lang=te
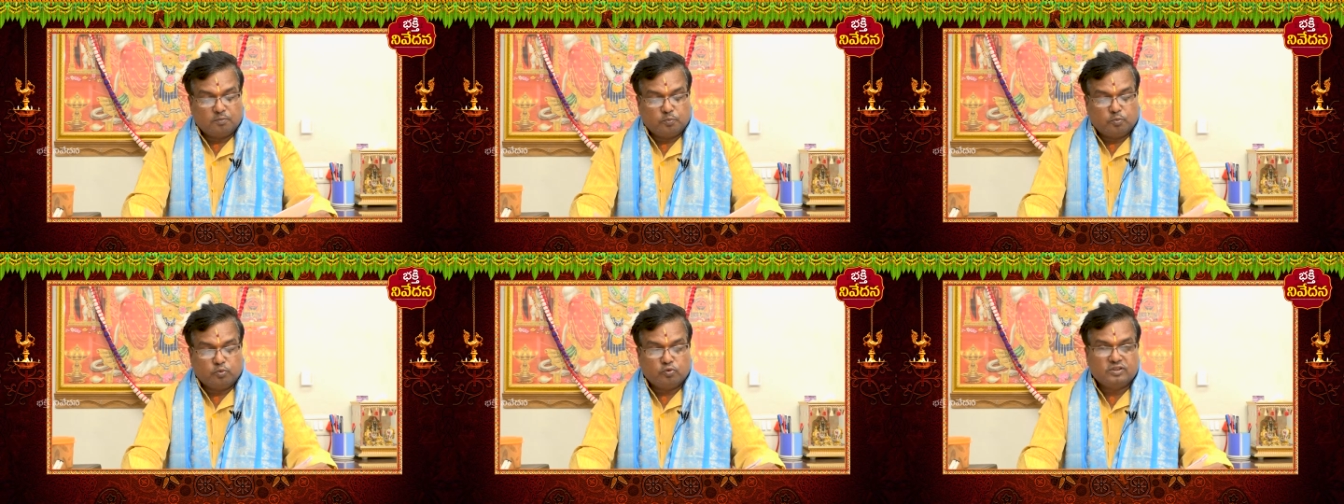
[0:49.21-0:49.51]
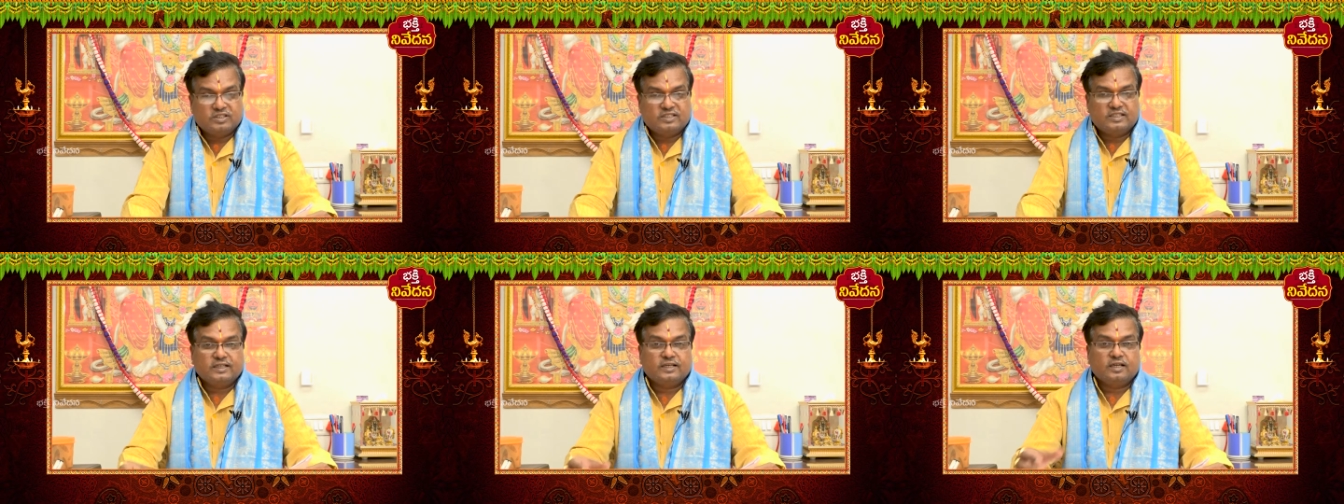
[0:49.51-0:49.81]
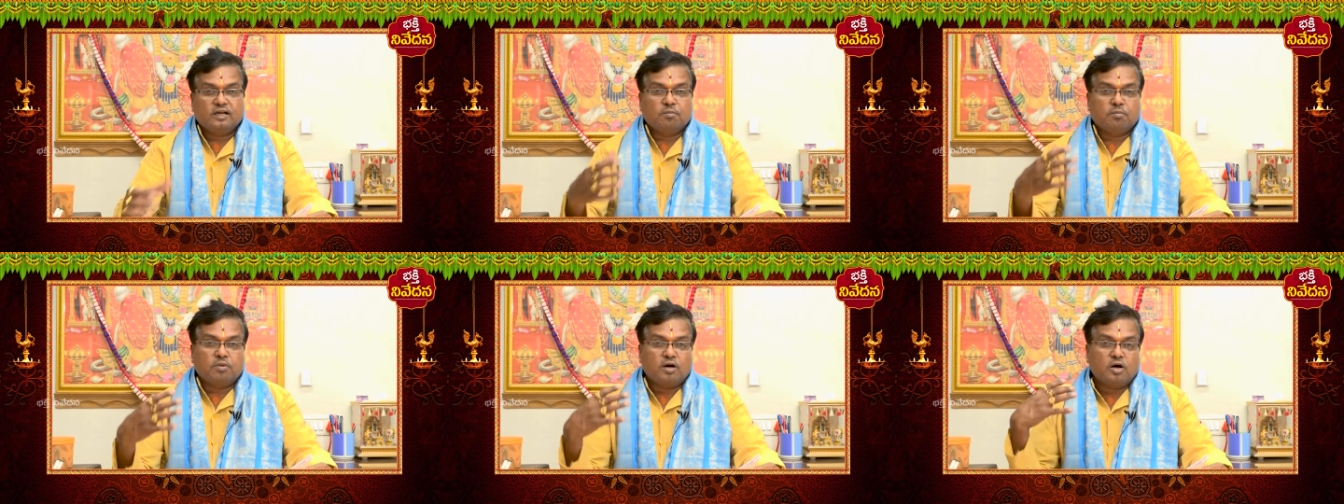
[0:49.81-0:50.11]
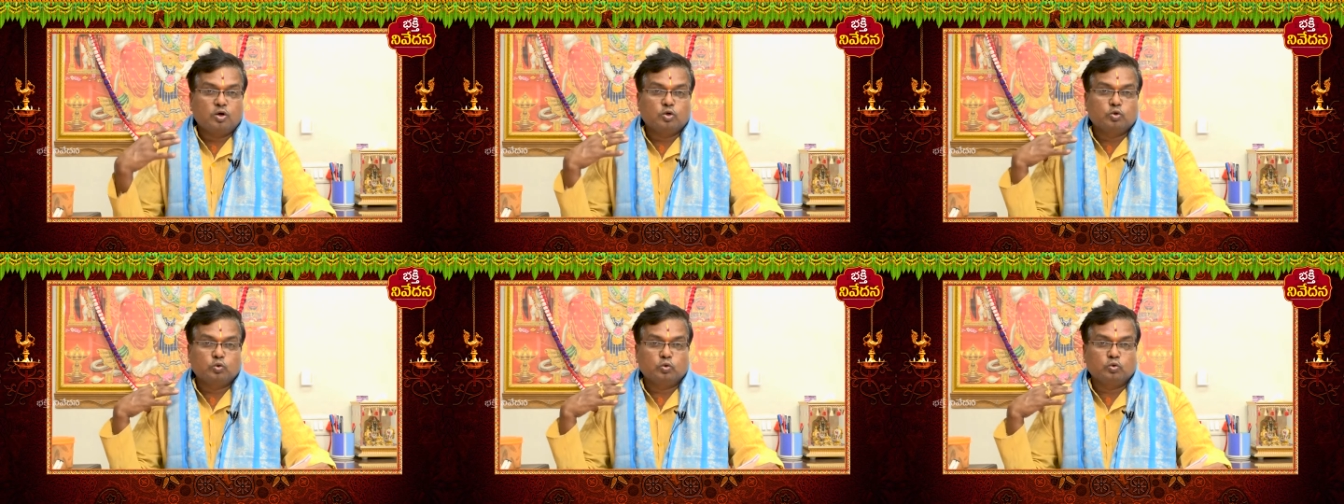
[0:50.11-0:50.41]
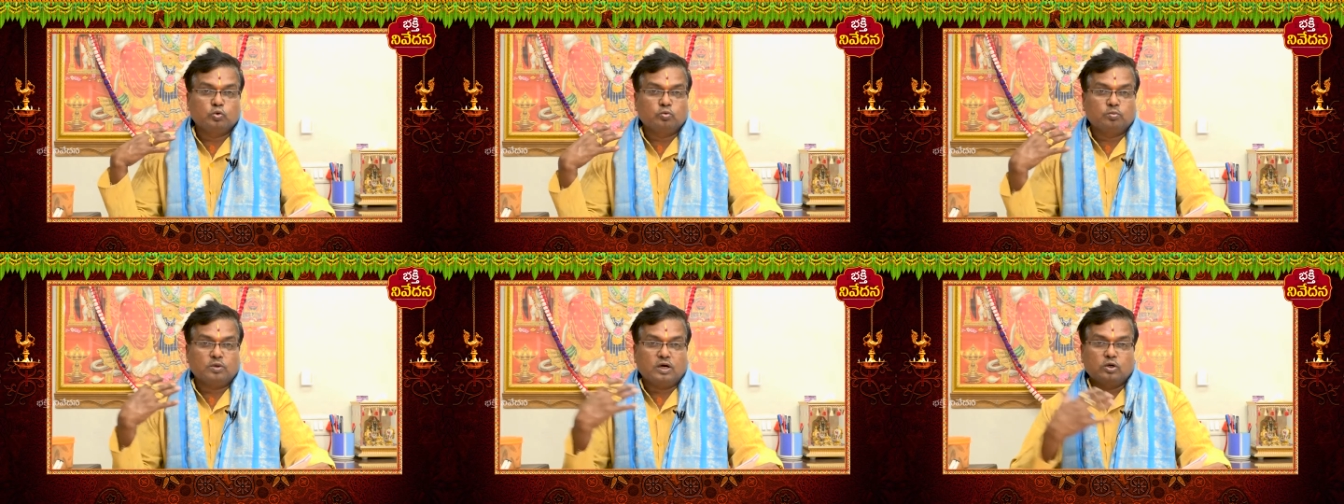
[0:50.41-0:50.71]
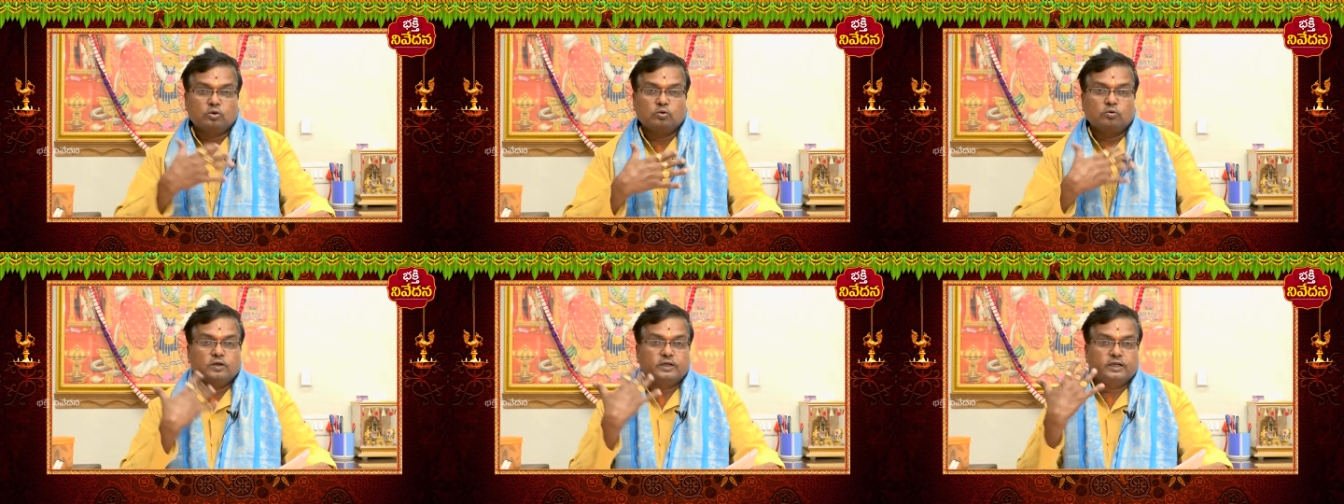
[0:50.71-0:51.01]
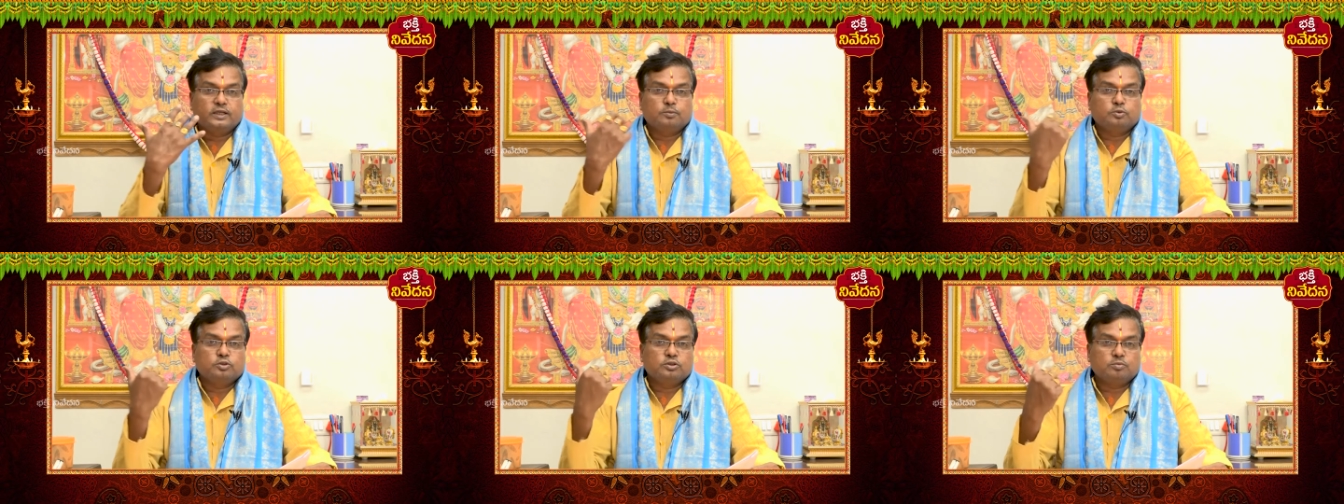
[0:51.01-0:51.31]
పుష్టిగల బాహువులు బాహువులు
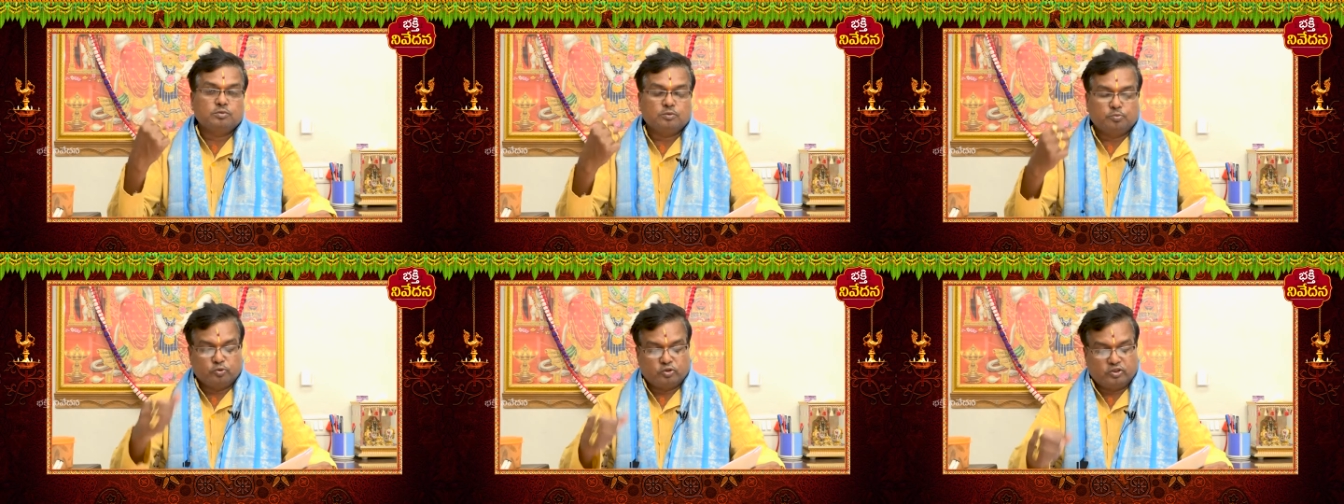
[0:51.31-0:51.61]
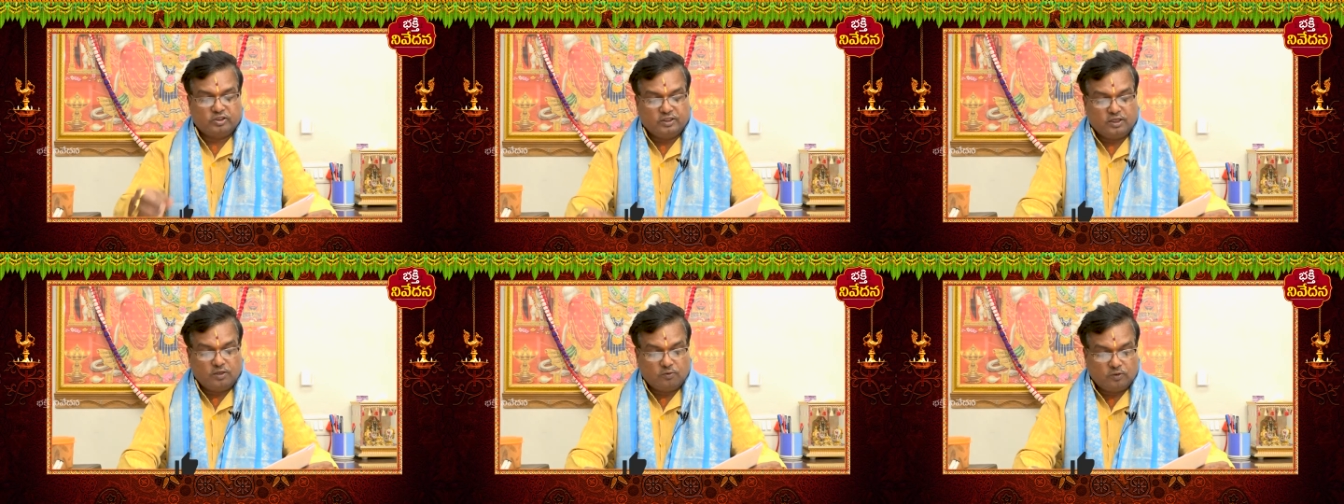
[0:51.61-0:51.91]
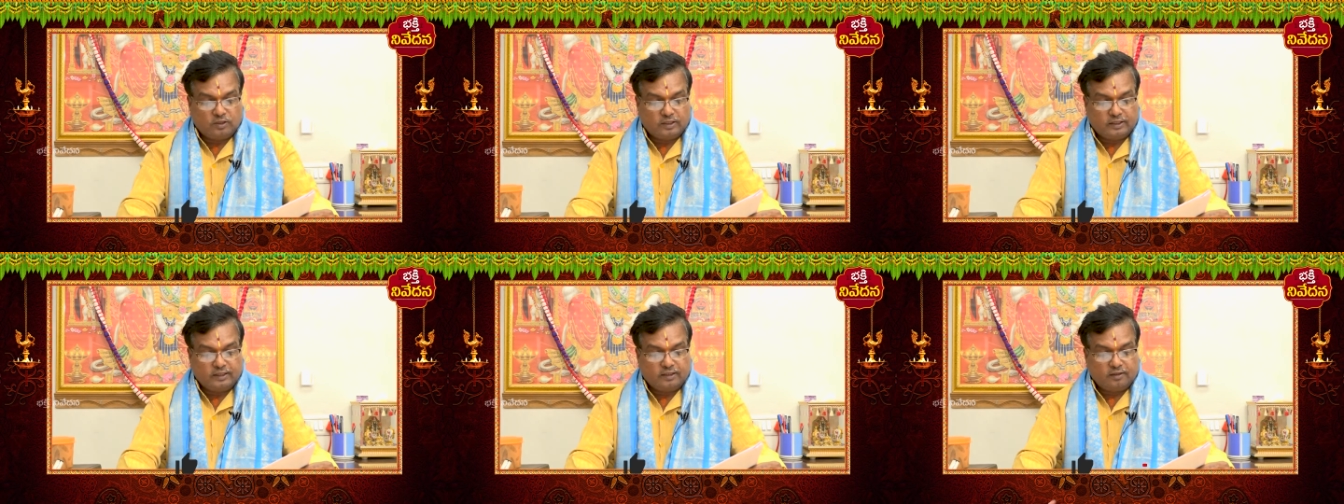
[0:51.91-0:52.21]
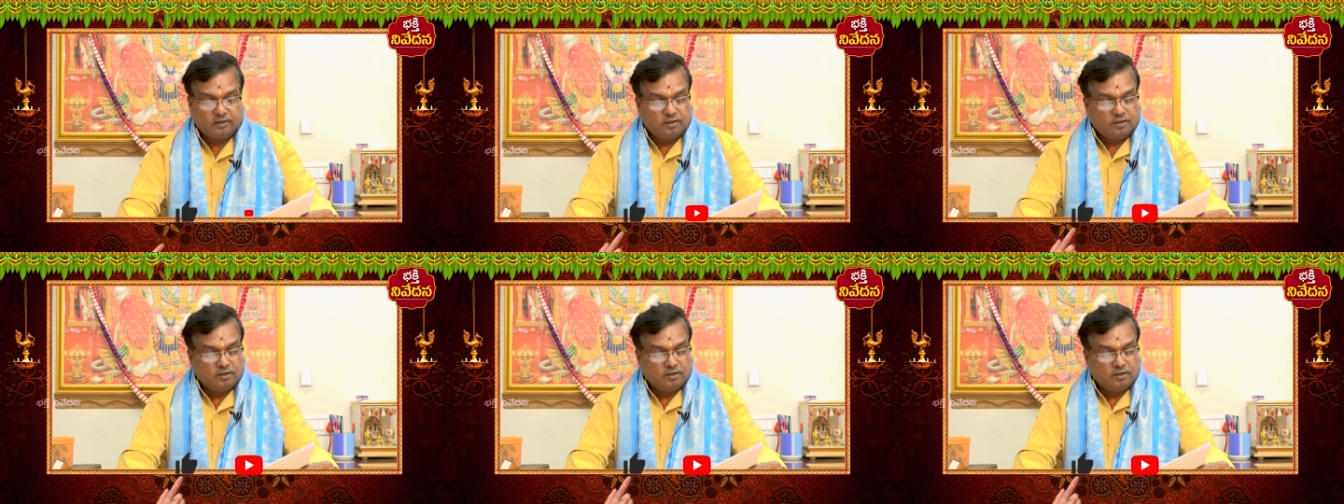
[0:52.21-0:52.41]
అంటే భుజములు పుష్టిగా ఉంటాయి